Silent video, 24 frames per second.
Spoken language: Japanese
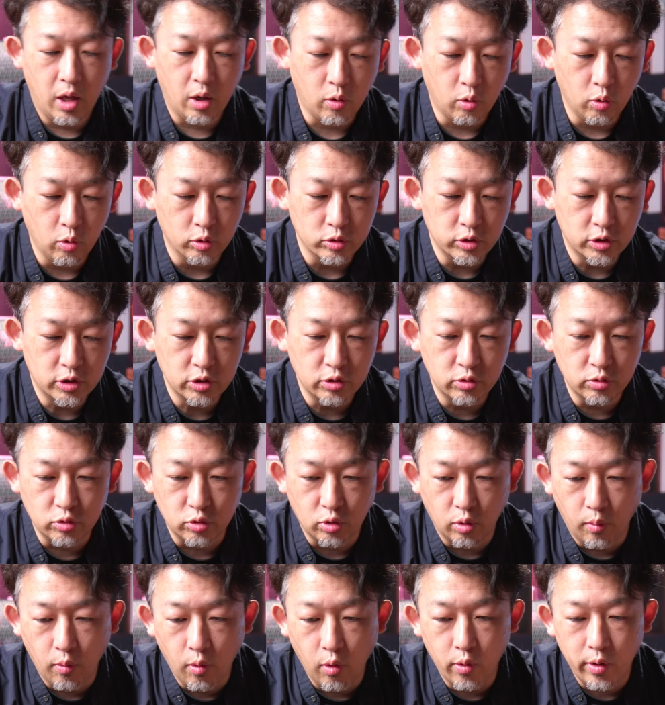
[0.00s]
このZHIYUN
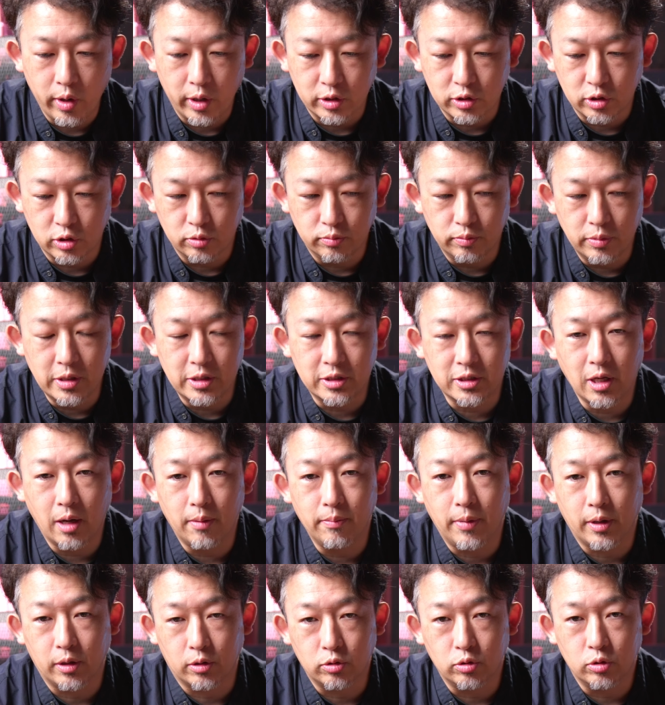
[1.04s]
のモーラス
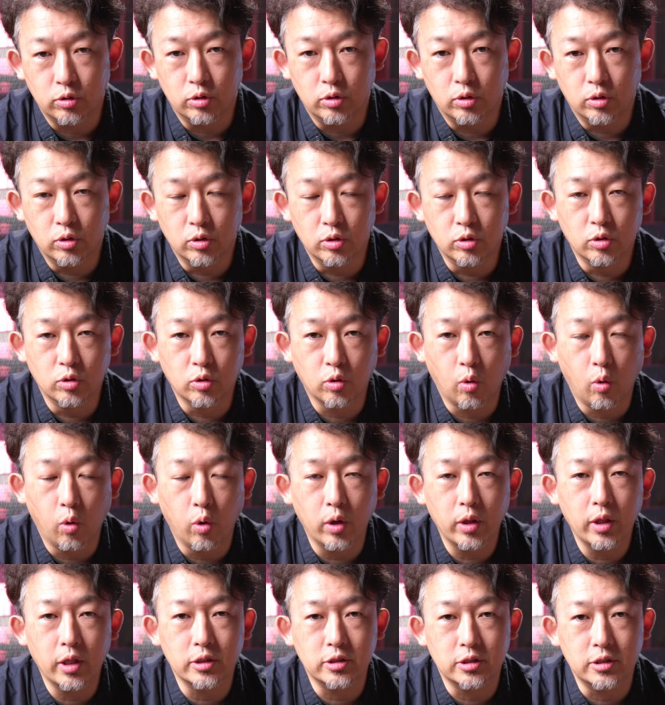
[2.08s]
B300、こ
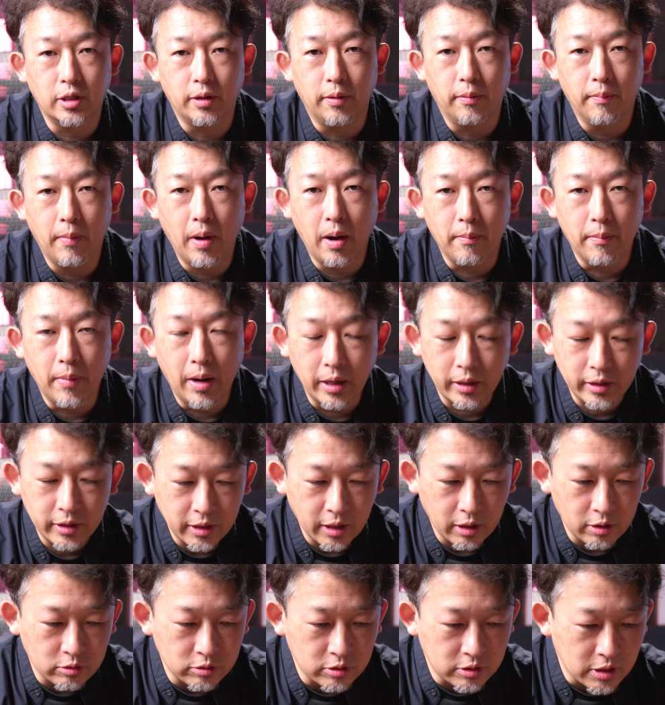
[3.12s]
れですね、全く
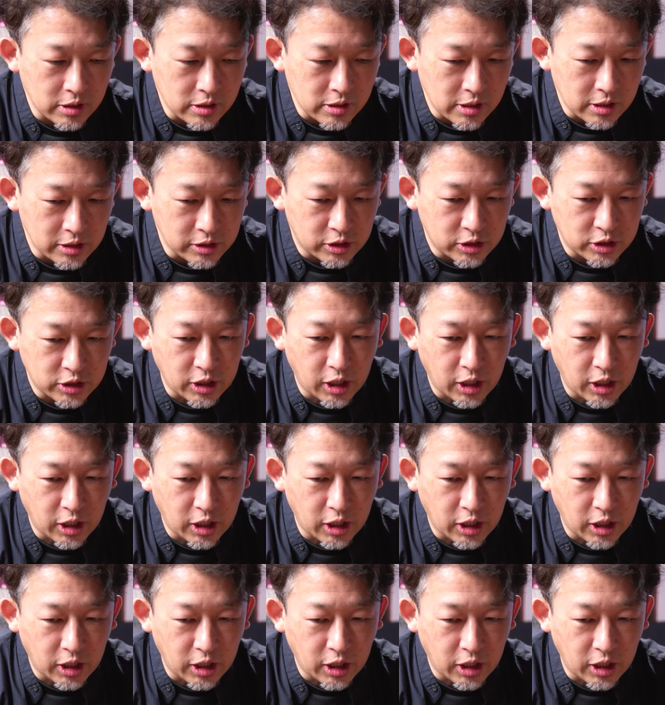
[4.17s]
全然違